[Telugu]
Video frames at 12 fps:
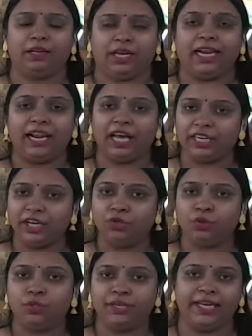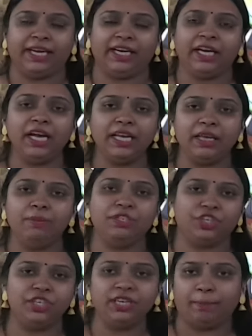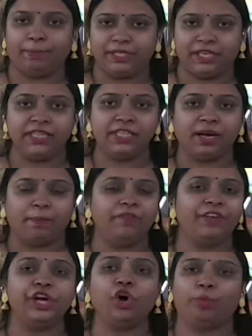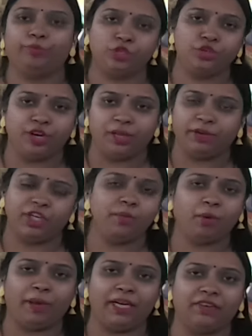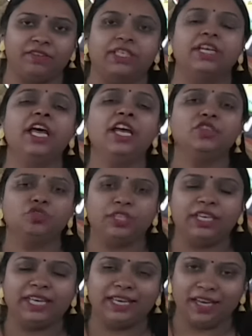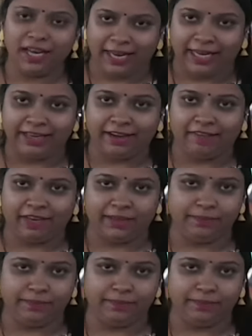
వెళ్ళాలి అనుకుంటే కనుక ఈ మెషిన్ కంపల్సరీ ఇది తప్ప వేరే ఆప్షన్ ఉండదు మనకి మొబైల్ కవర్స్కి సో దీనికి ఇంకా ఏం కావాలి